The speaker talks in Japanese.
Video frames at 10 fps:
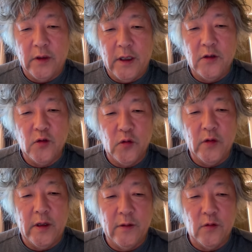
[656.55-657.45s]
人炎上
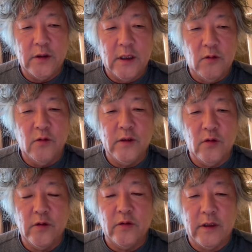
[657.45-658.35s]
でこちらをい
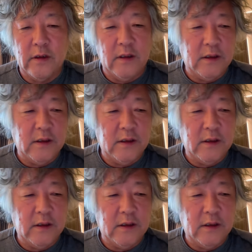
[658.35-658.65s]
ろいろ言ってく